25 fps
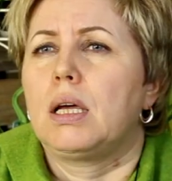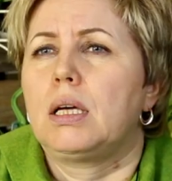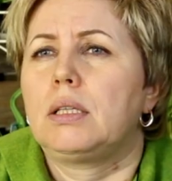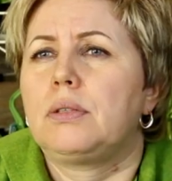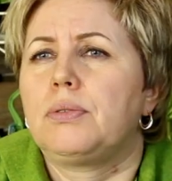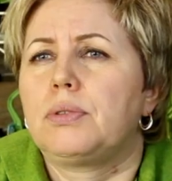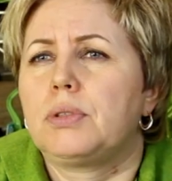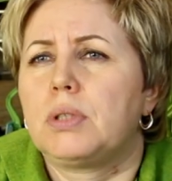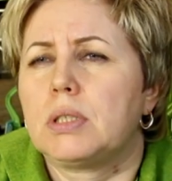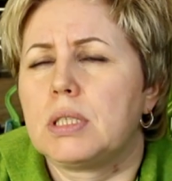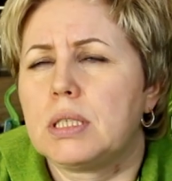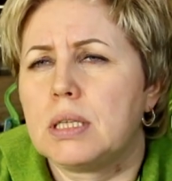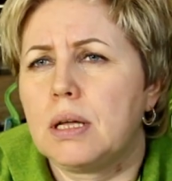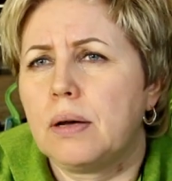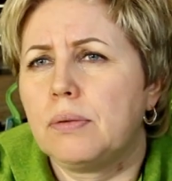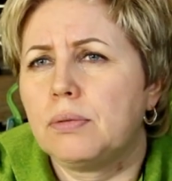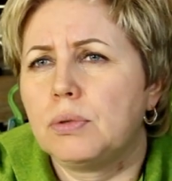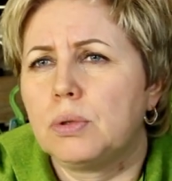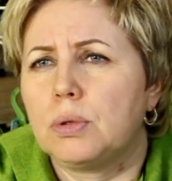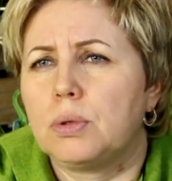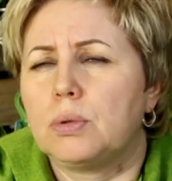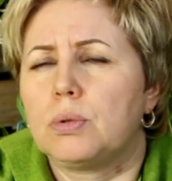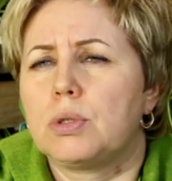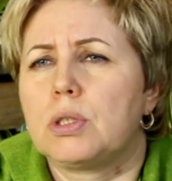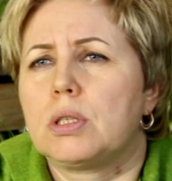Это вот
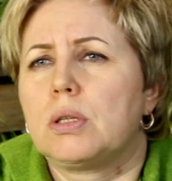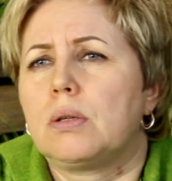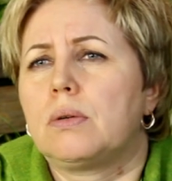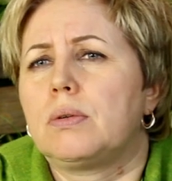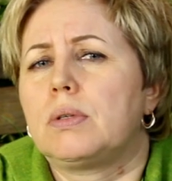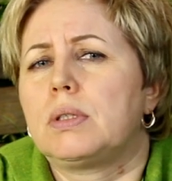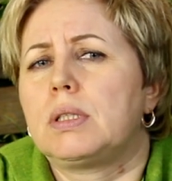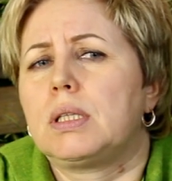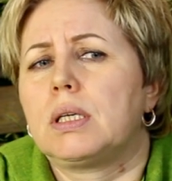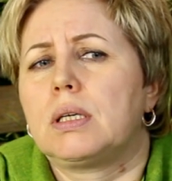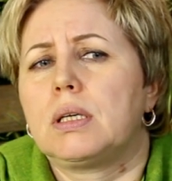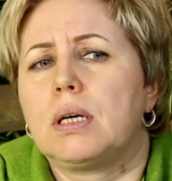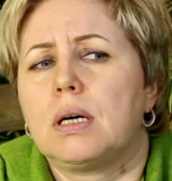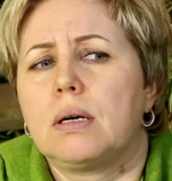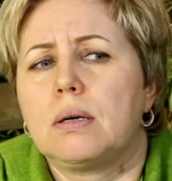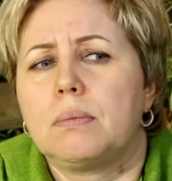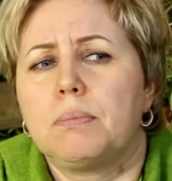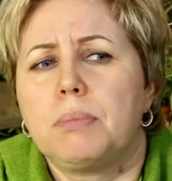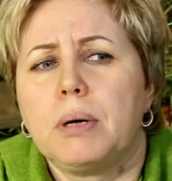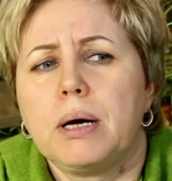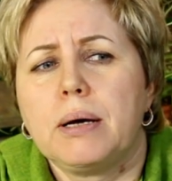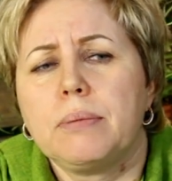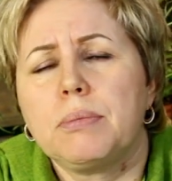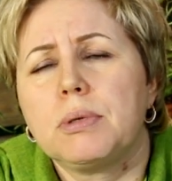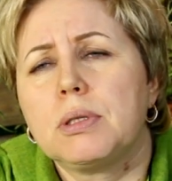основное условие, так как
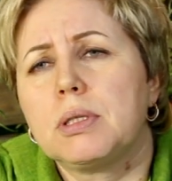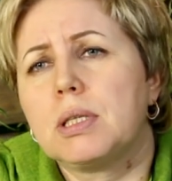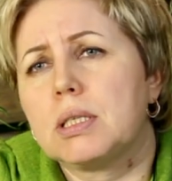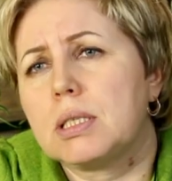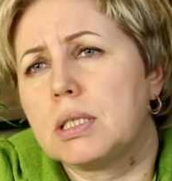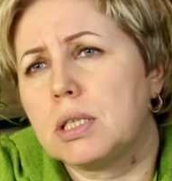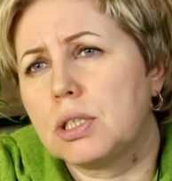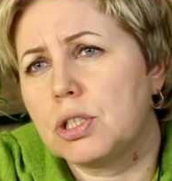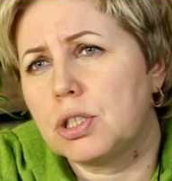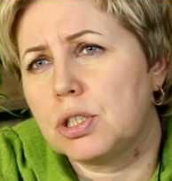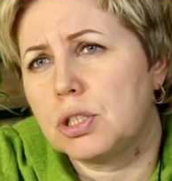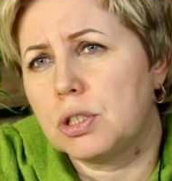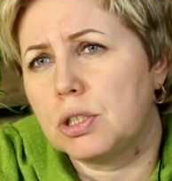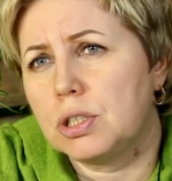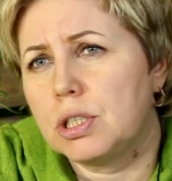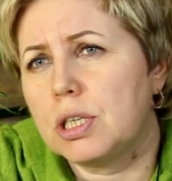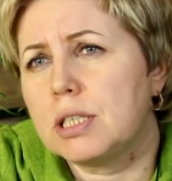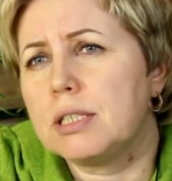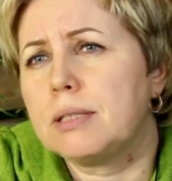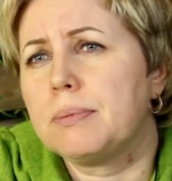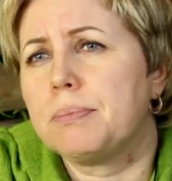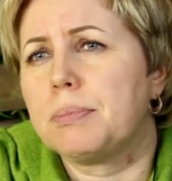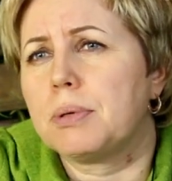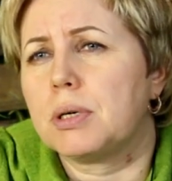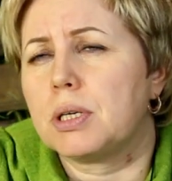бами достаточно
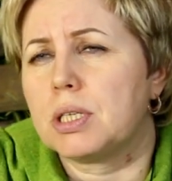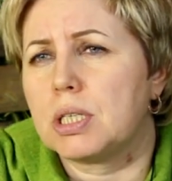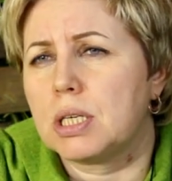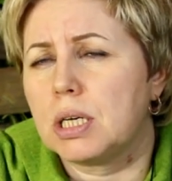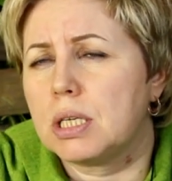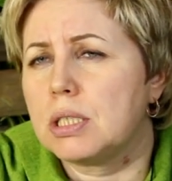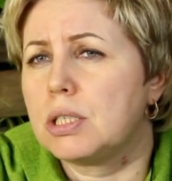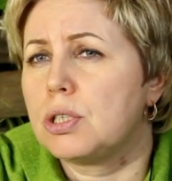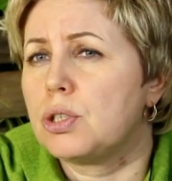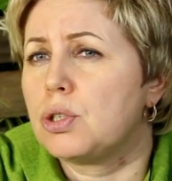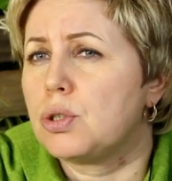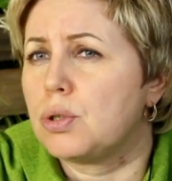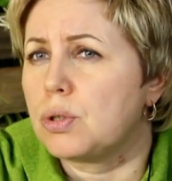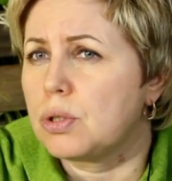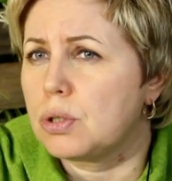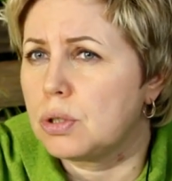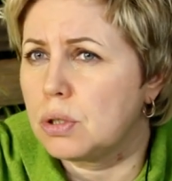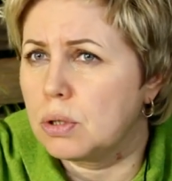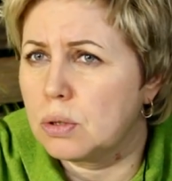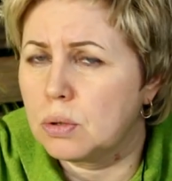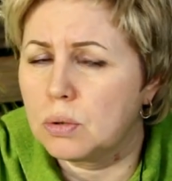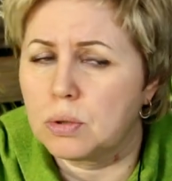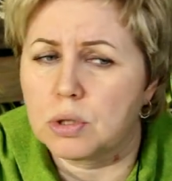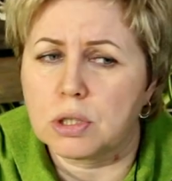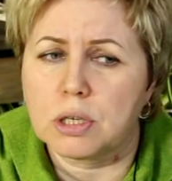часто поражаются
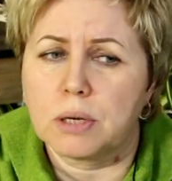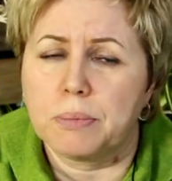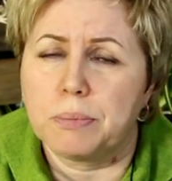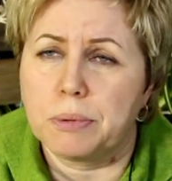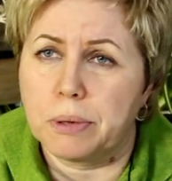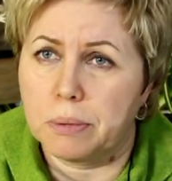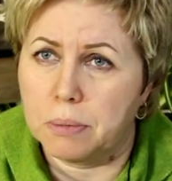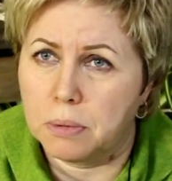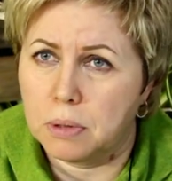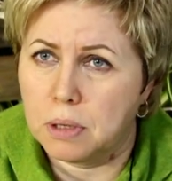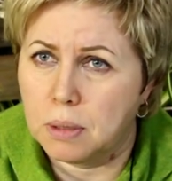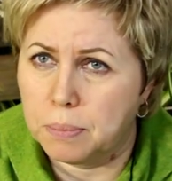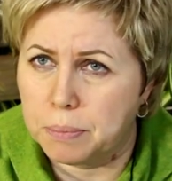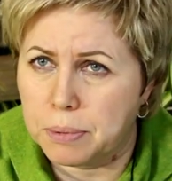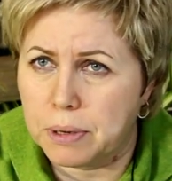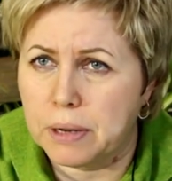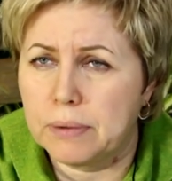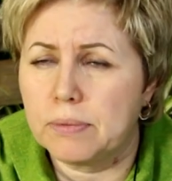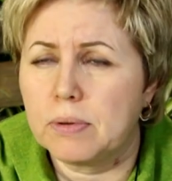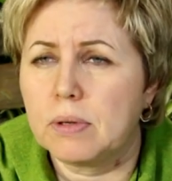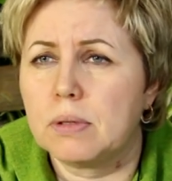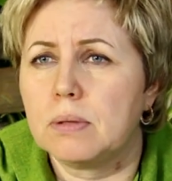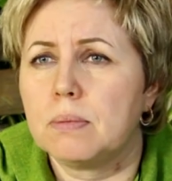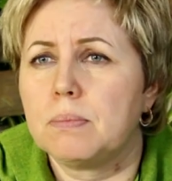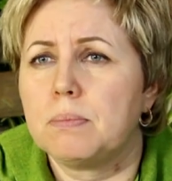черные ножки при
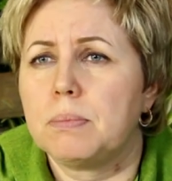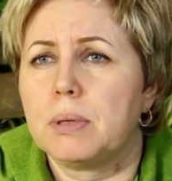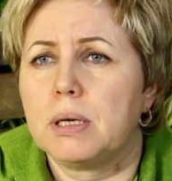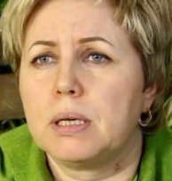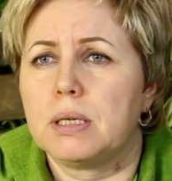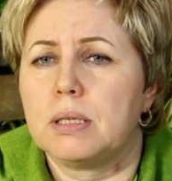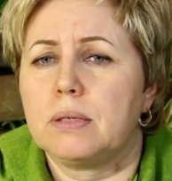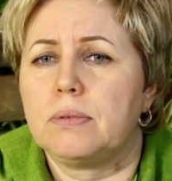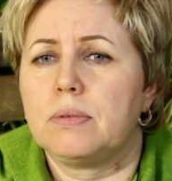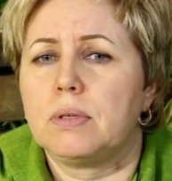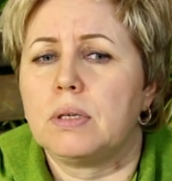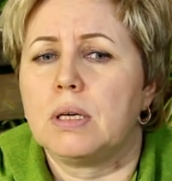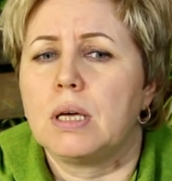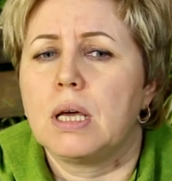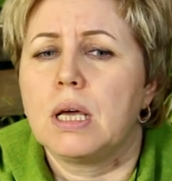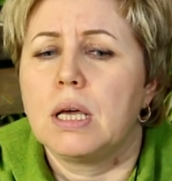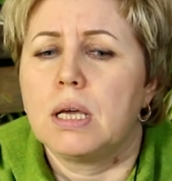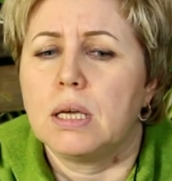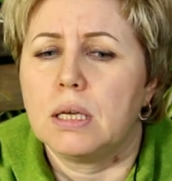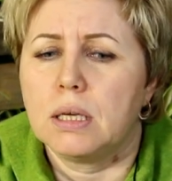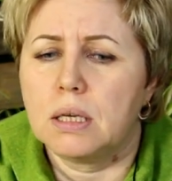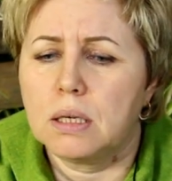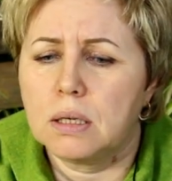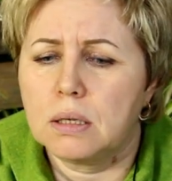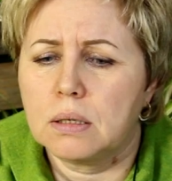неправильном поливе
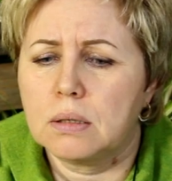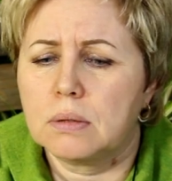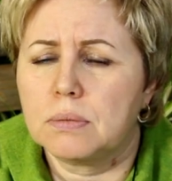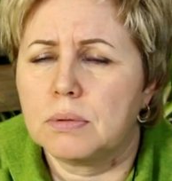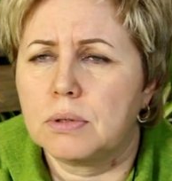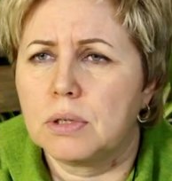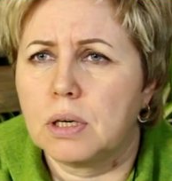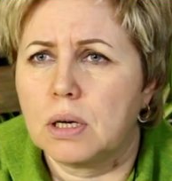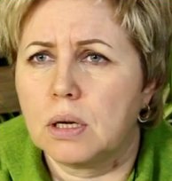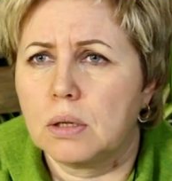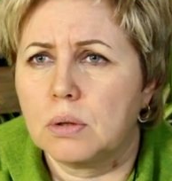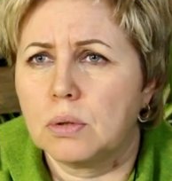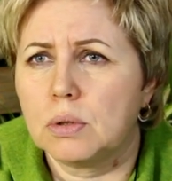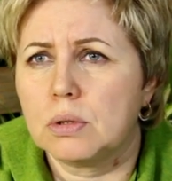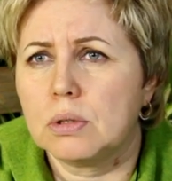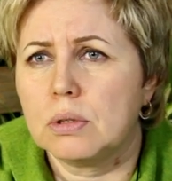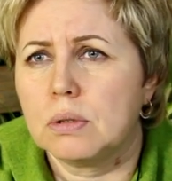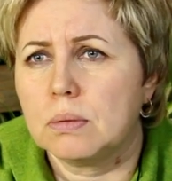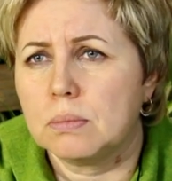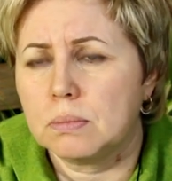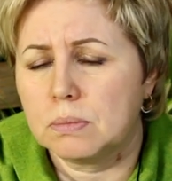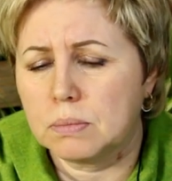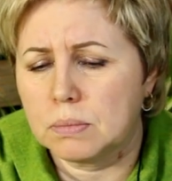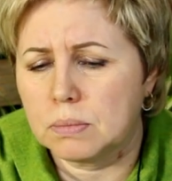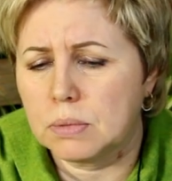и в
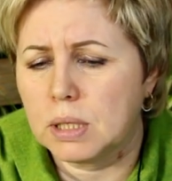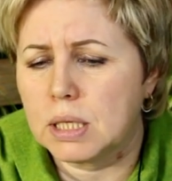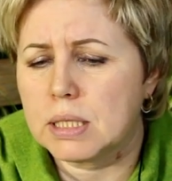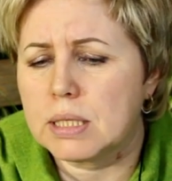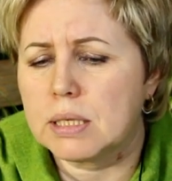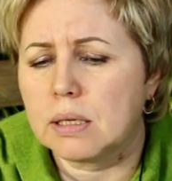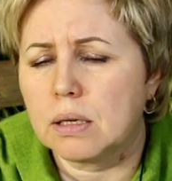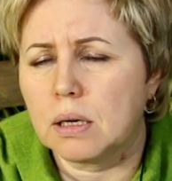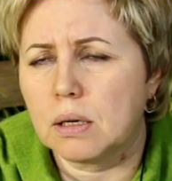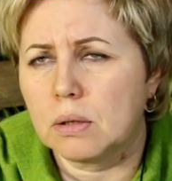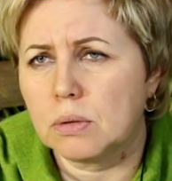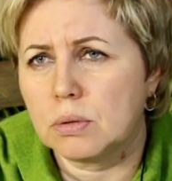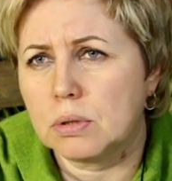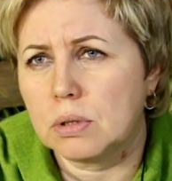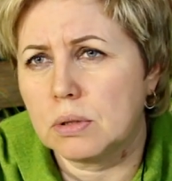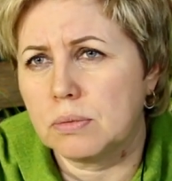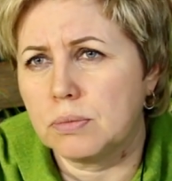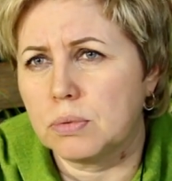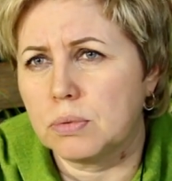холодном, если холодный